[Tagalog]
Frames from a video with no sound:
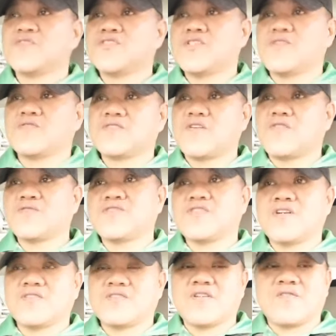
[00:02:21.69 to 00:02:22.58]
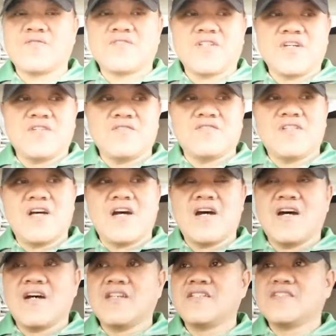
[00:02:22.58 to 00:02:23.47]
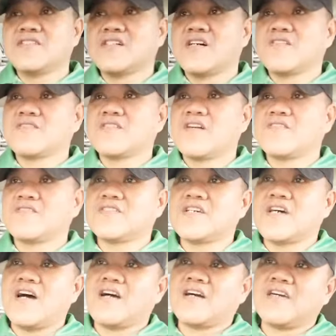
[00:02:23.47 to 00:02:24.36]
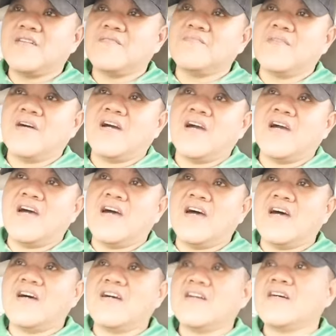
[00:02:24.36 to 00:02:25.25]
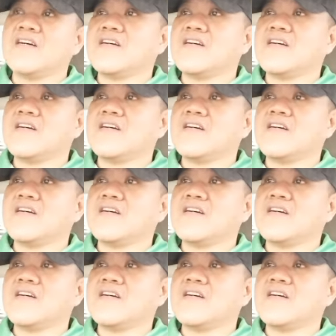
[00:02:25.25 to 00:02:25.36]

shoutout shoutout sa inyong lahat shoutout sa aking mga